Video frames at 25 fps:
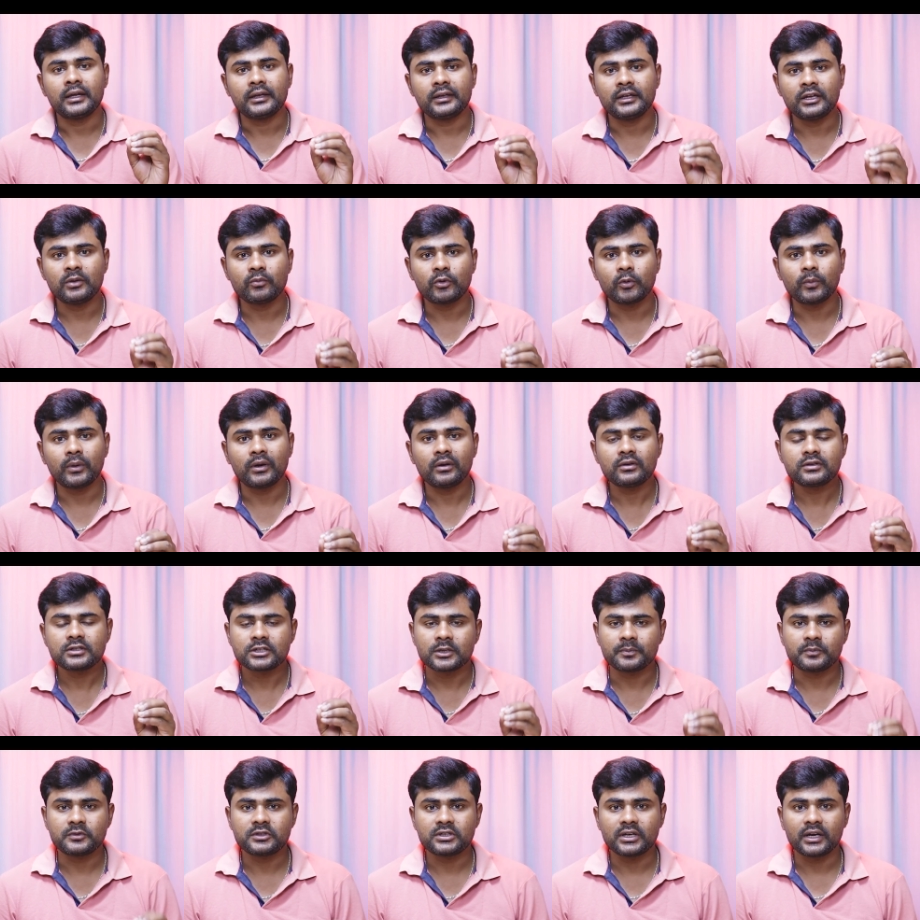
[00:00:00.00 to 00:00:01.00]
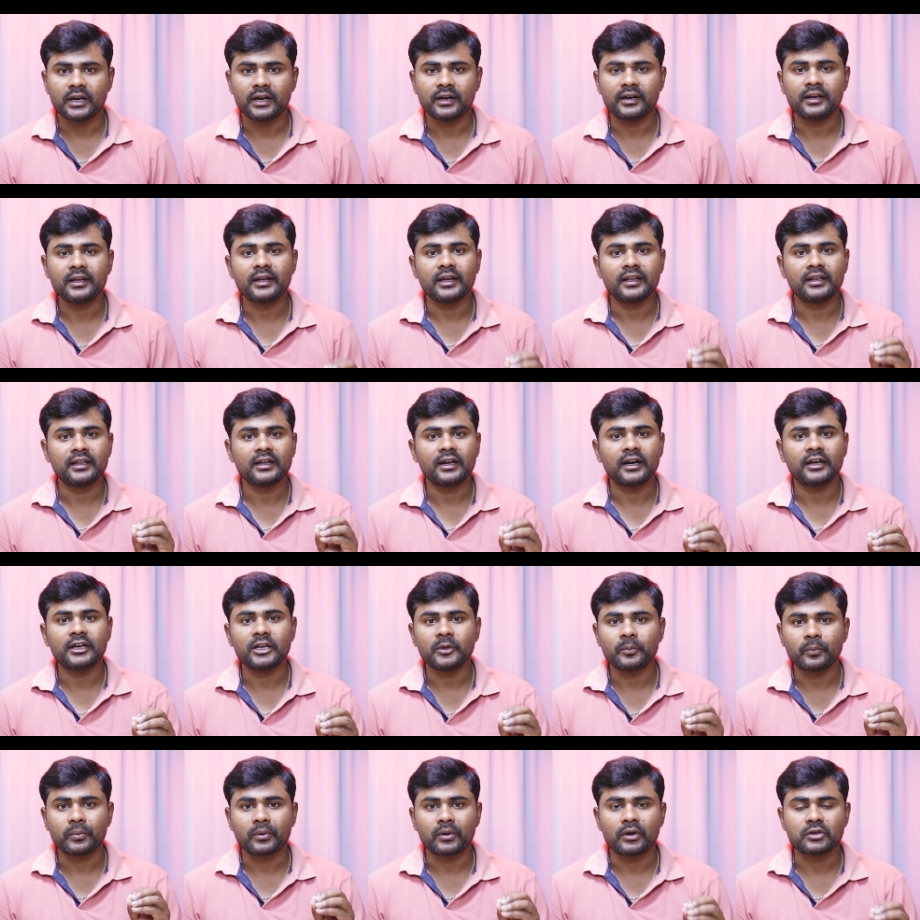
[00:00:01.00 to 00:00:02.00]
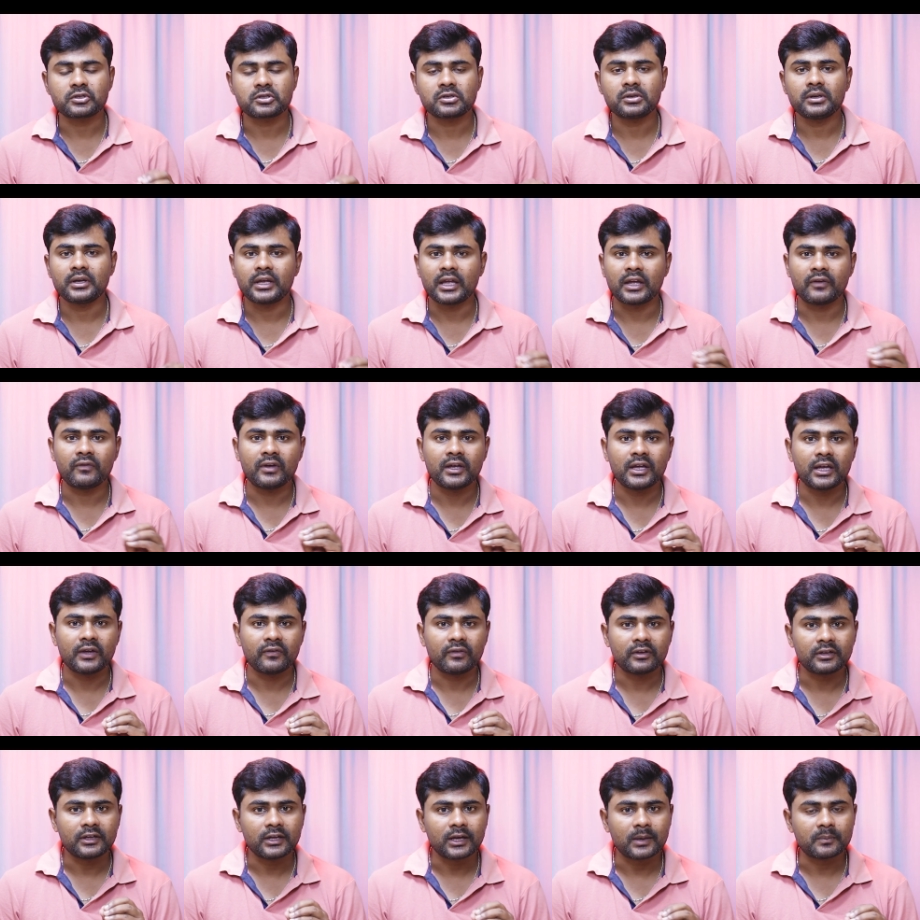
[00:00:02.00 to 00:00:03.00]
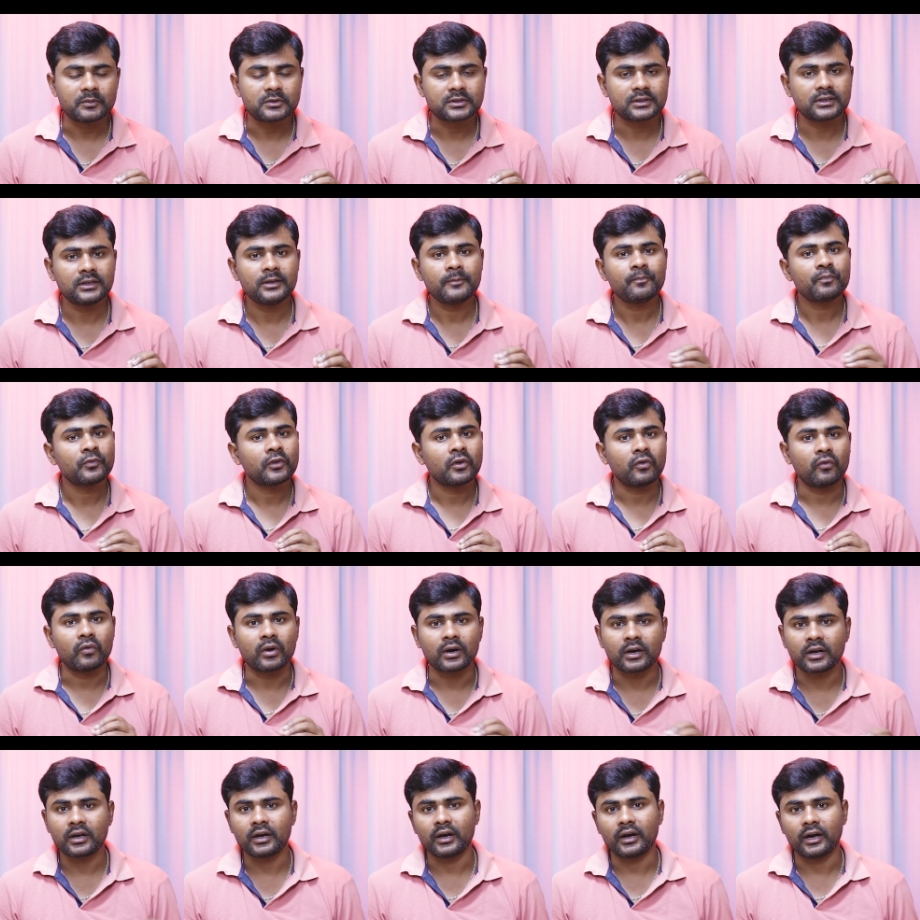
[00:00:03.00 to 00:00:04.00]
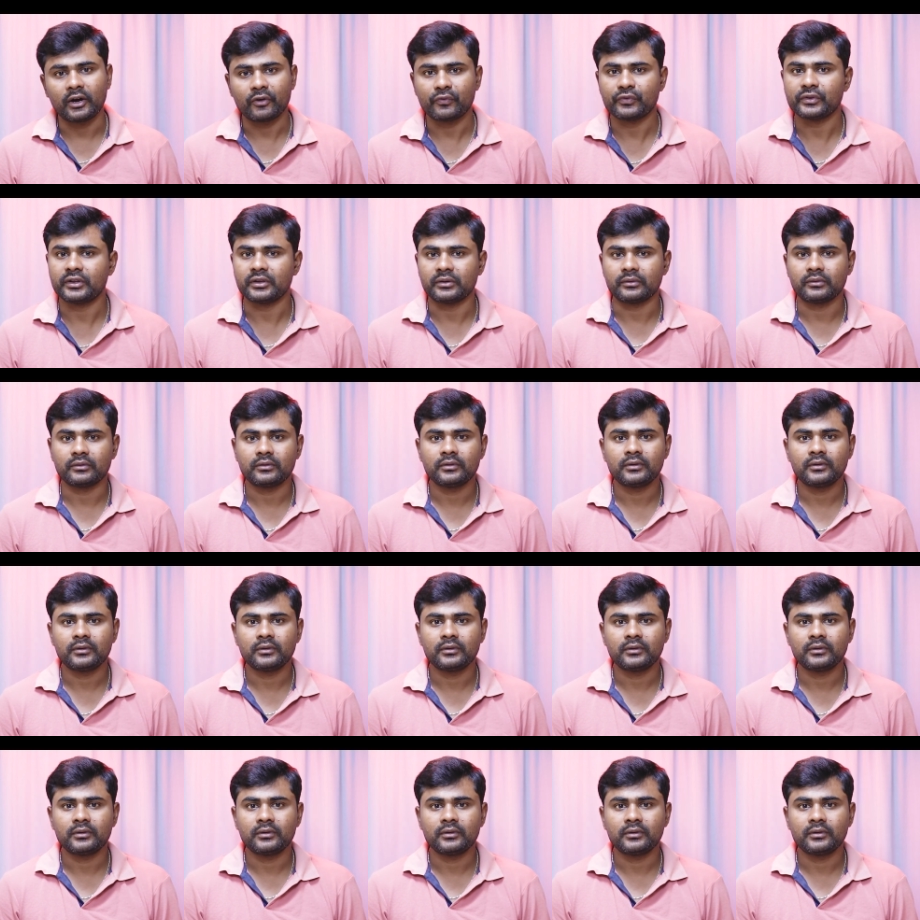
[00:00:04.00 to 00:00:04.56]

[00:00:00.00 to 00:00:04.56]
ఈ మొబైల్ స్కిప్ చేయండి ఎందుకంటే ఈ ప్రాసెసర్ హెవీ హెవీ గేమ్స్కి వర్క్ అవ్వదు